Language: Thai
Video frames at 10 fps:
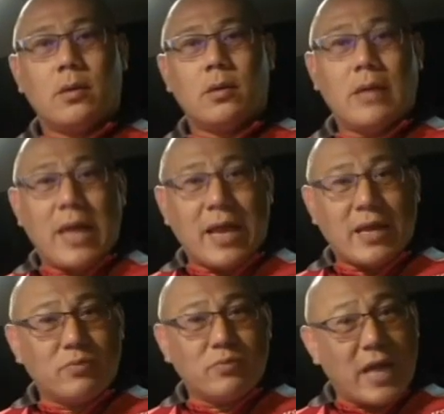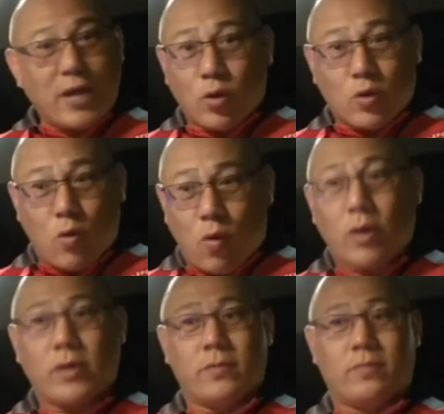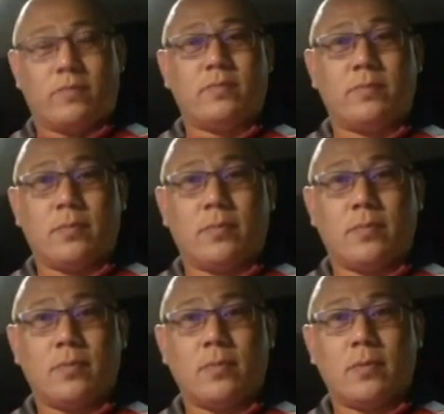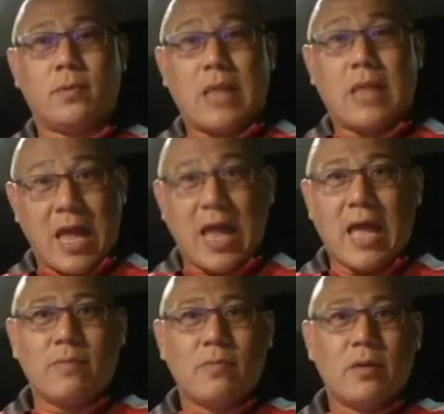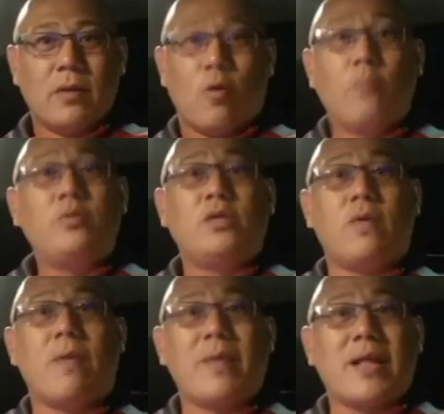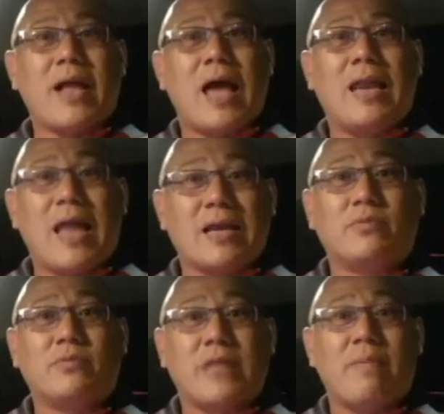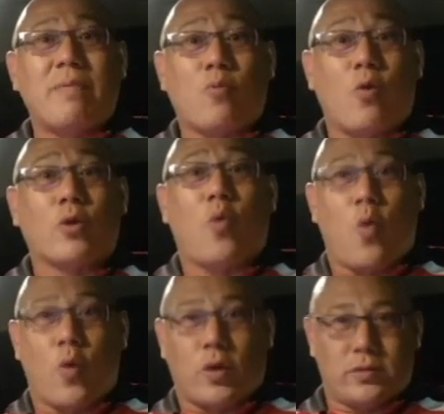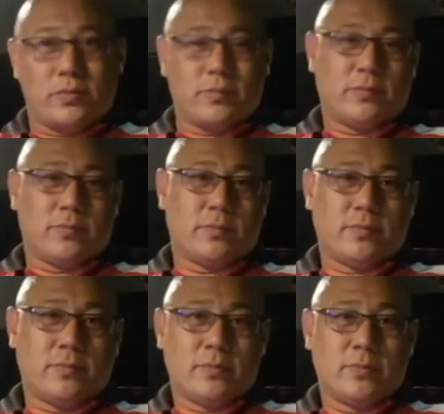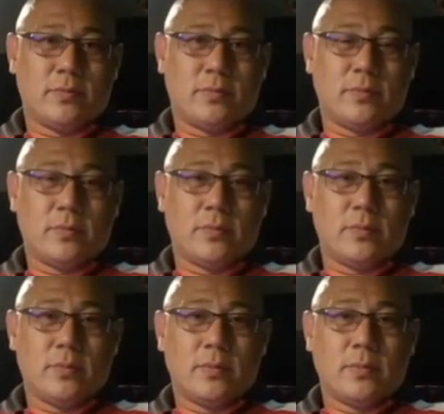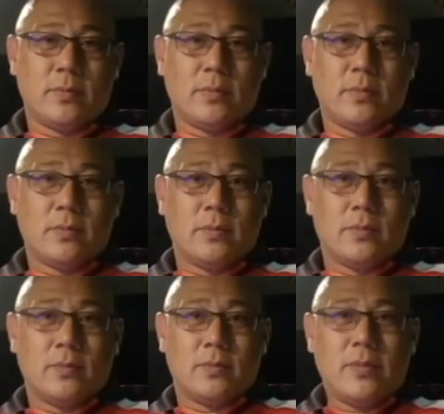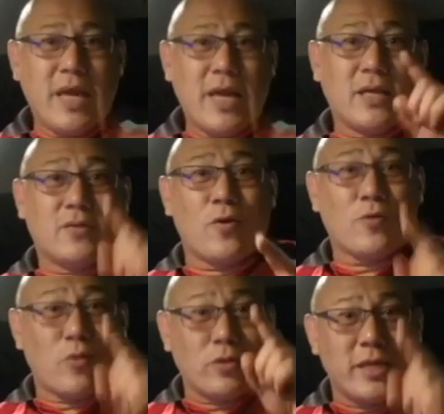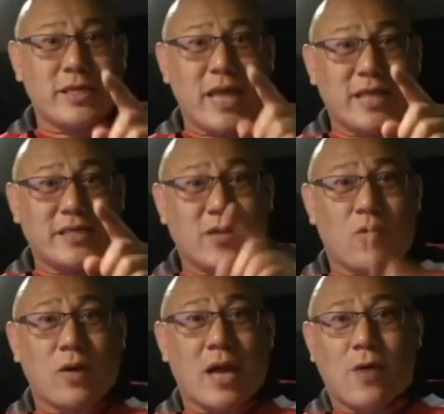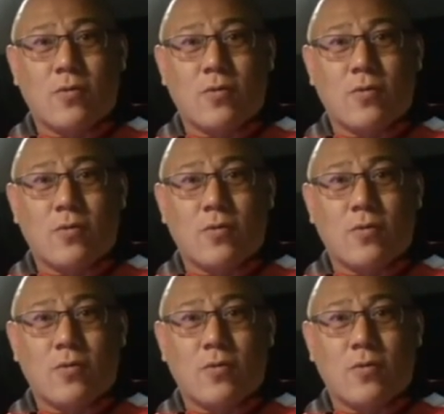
แรงน้ำใจโคตรนะฮะ ผมถือว่าเป็นการแล้งน้ำใจแบบโคตรๆนี่คือตัวตนที่แท้จริงของเขา